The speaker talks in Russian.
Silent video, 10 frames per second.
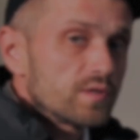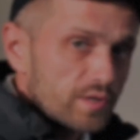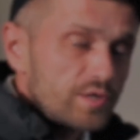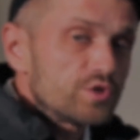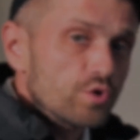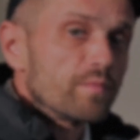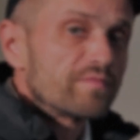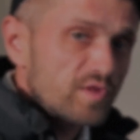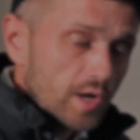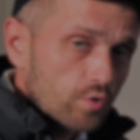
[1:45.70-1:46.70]
нанесем
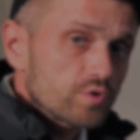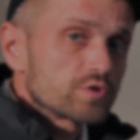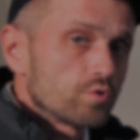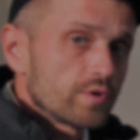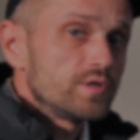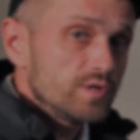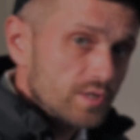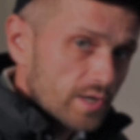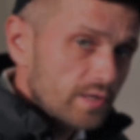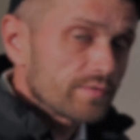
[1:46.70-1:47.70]
второй слой
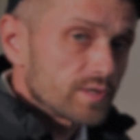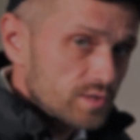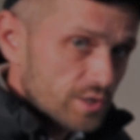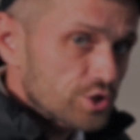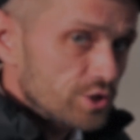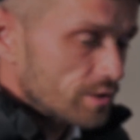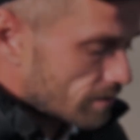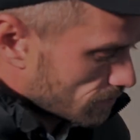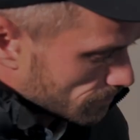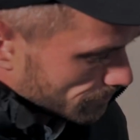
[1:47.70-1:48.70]
титановой защиты.